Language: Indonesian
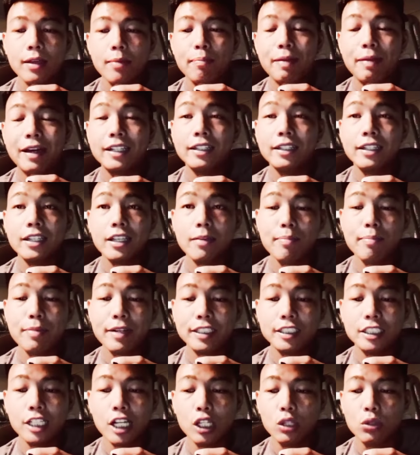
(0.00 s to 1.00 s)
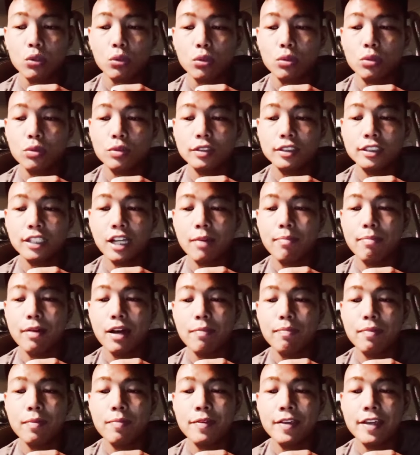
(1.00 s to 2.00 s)
Parti Bersatu
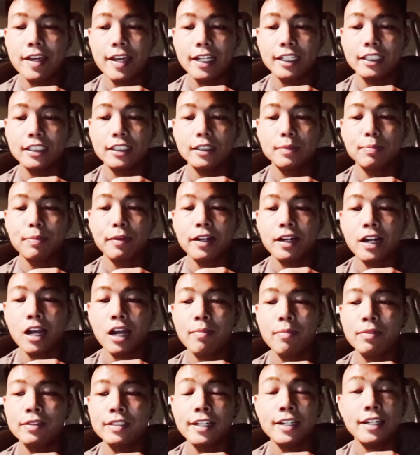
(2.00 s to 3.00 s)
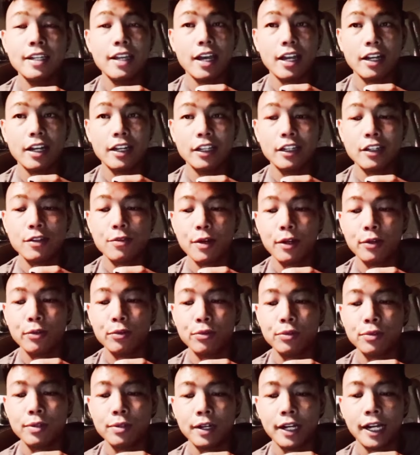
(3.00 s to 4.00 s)
Sabah PBS pernah menjadi ahli Dewan
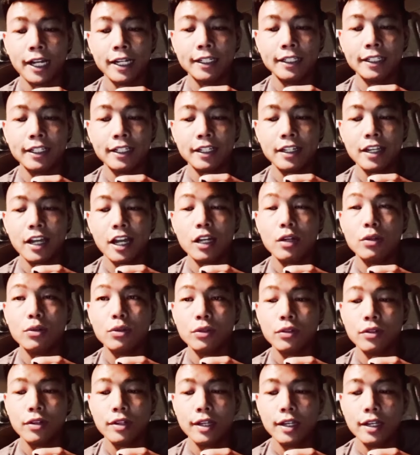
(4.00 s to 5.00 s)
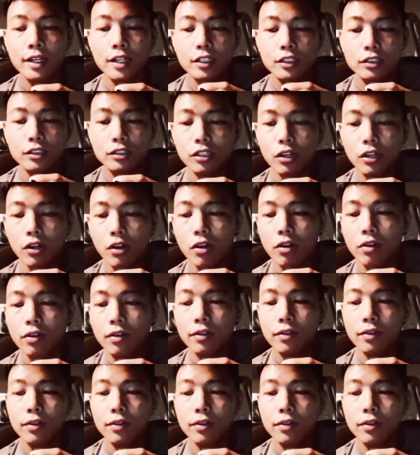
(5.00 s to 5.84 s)
Undangan Negeri Adun SOK